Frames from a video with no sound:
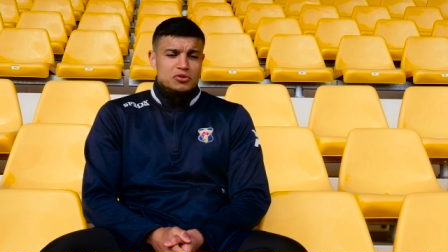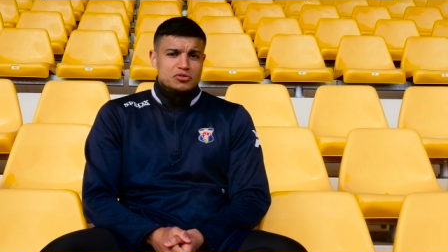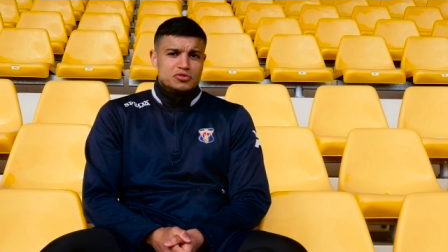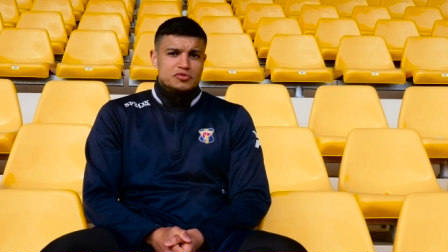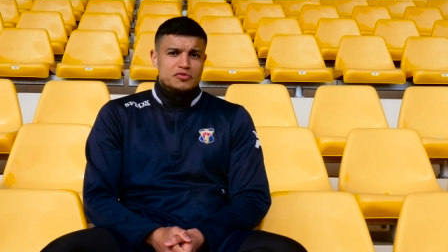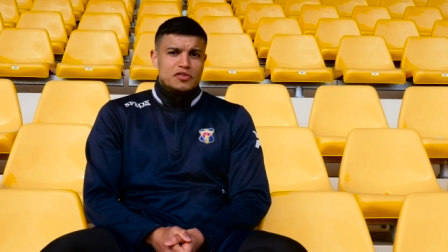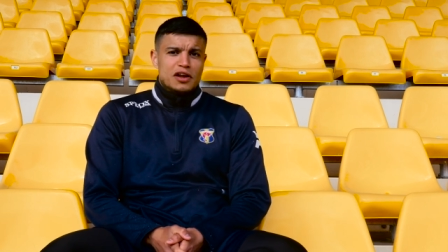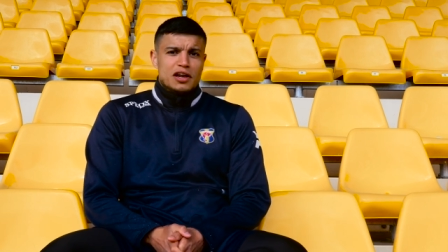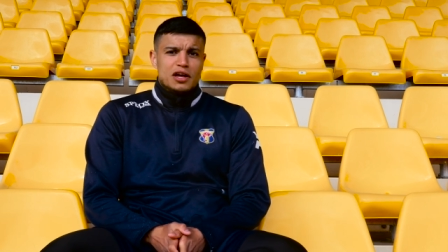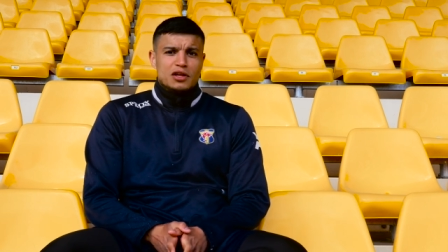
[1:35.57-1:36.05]

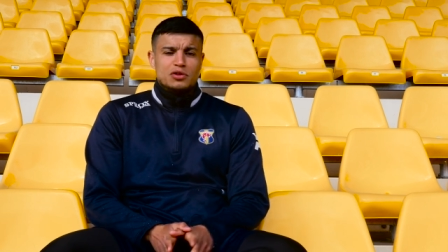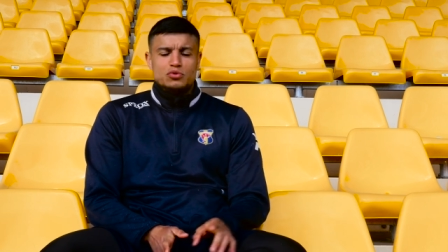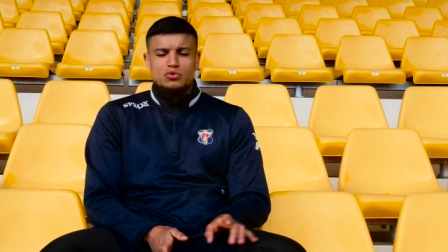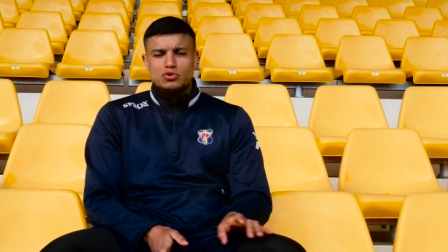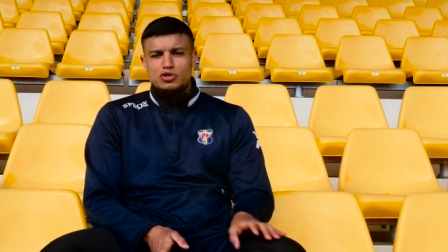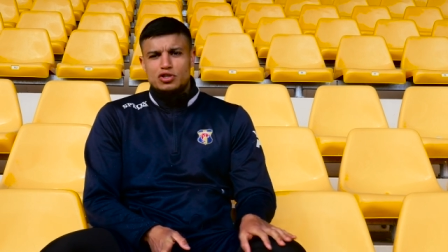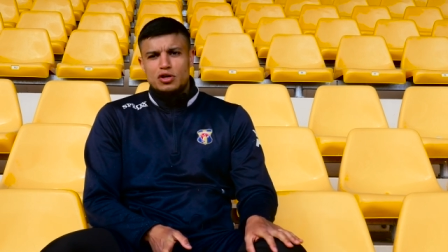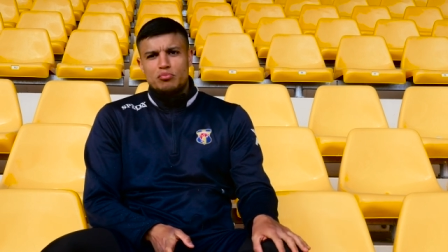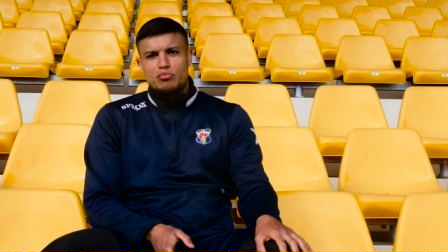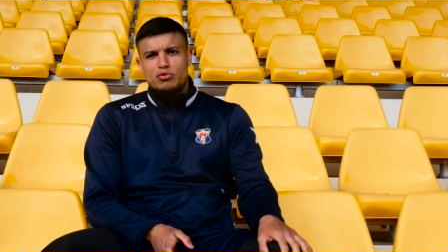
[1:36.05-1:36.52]
Je vais à la
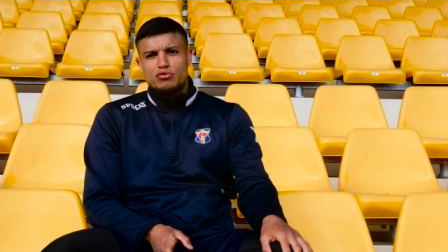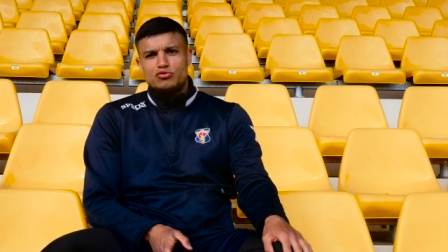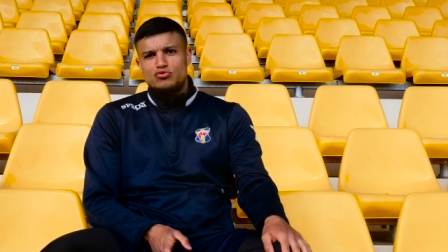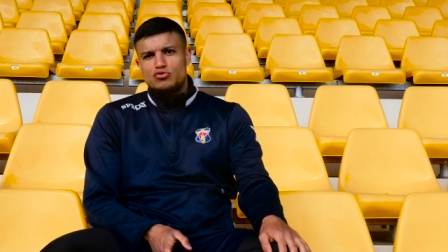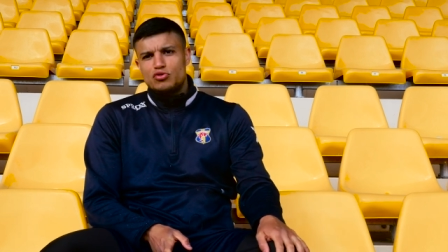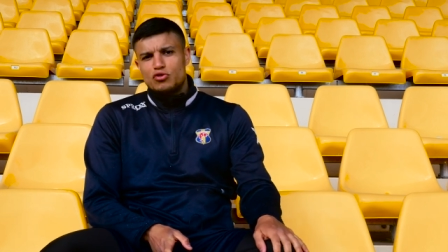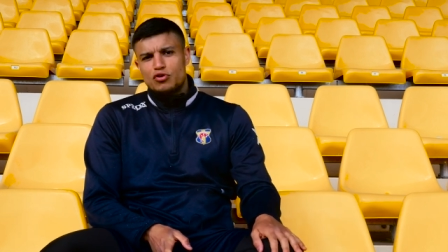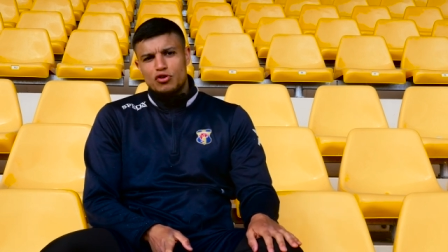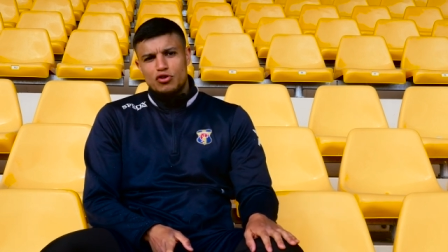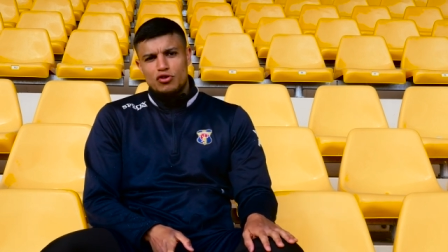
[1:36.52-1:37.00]
douche, un peu
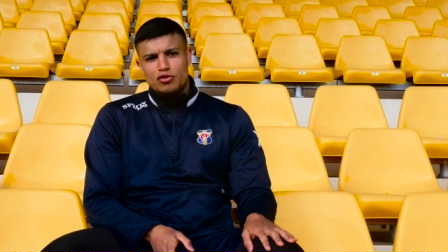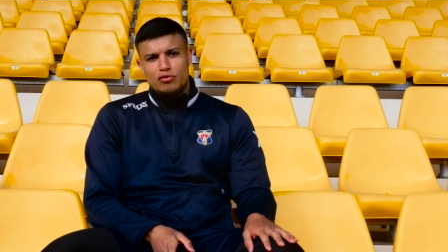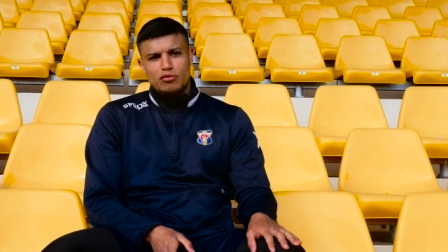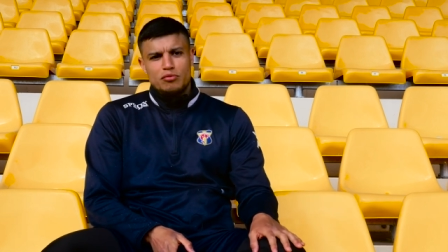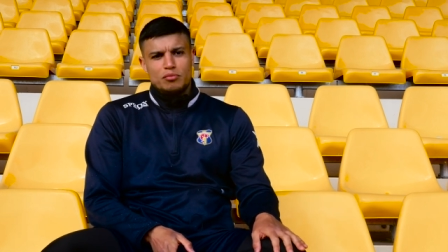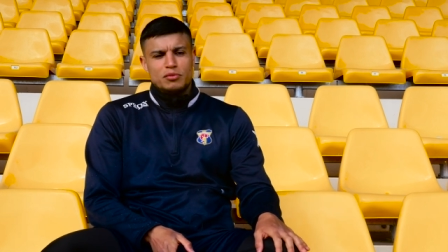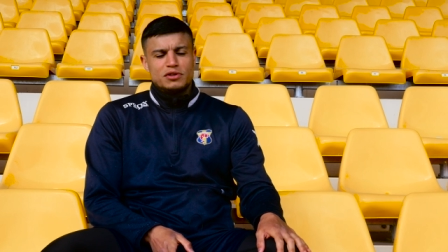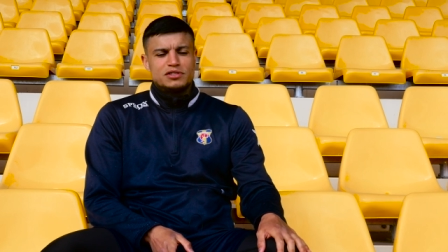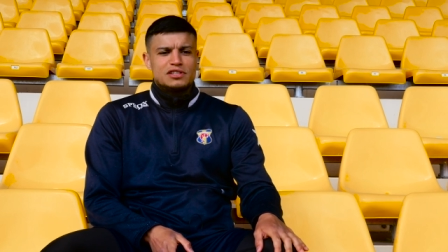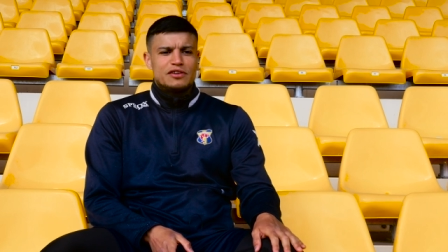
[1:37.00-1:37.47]
douloureux,
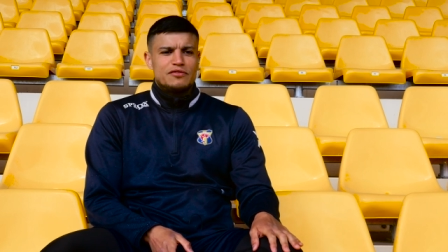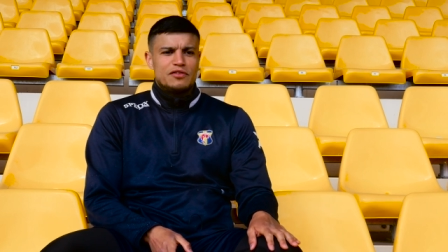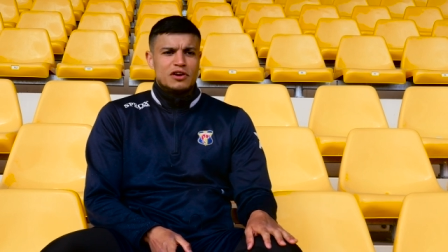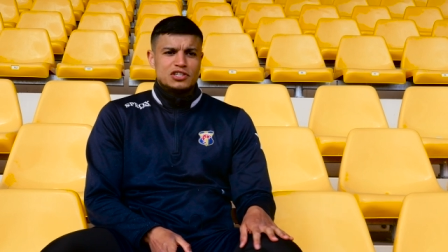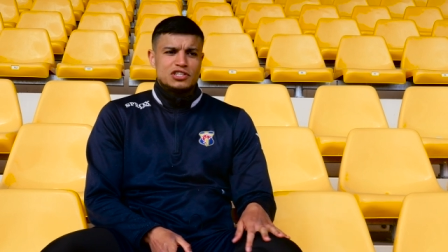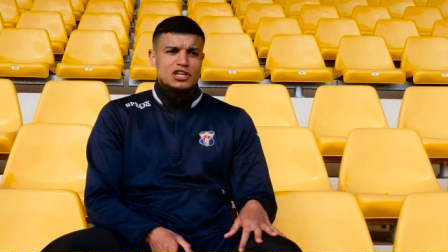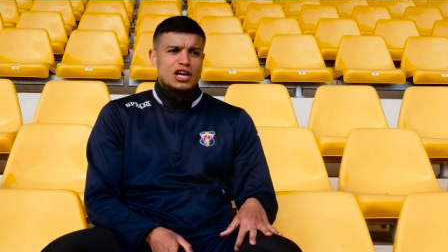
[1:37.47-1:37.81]
mais ça va,